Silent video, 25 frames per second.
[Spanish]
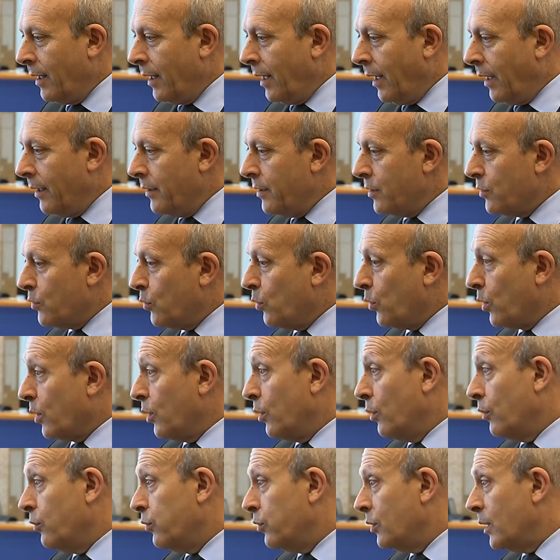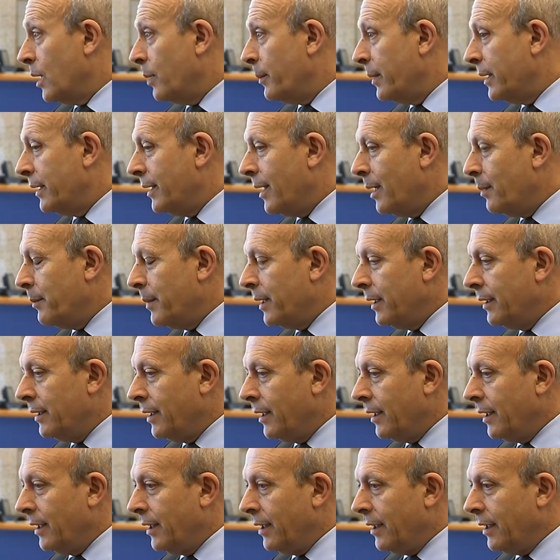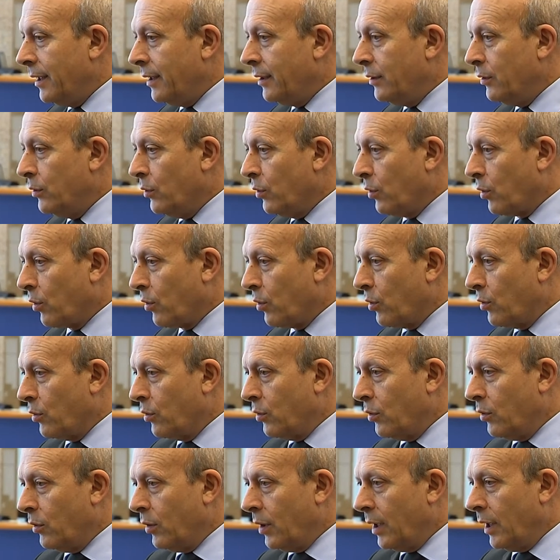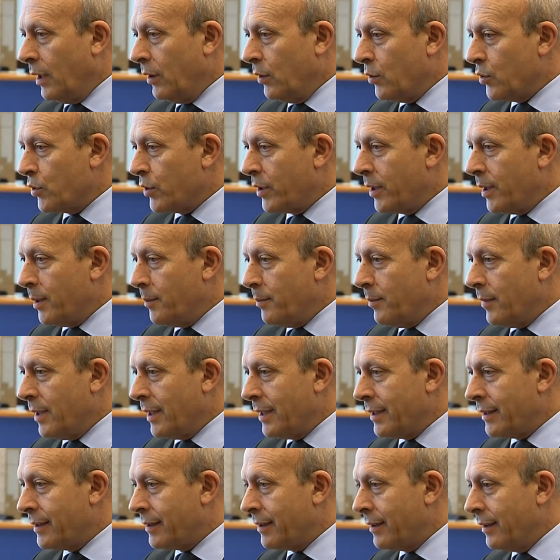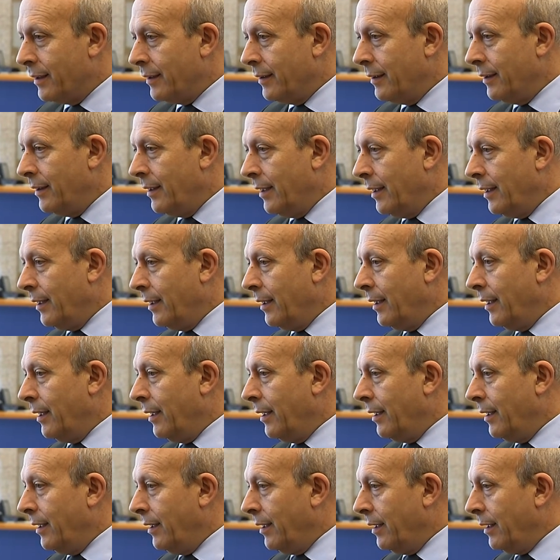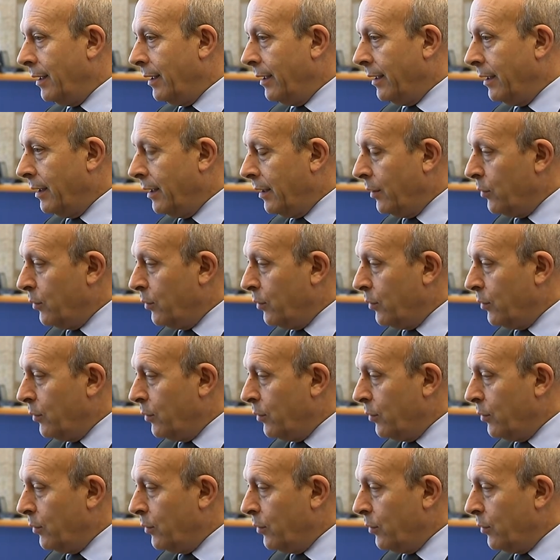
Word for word: ha discurrido fundamentalmente en torno a los temas de eh,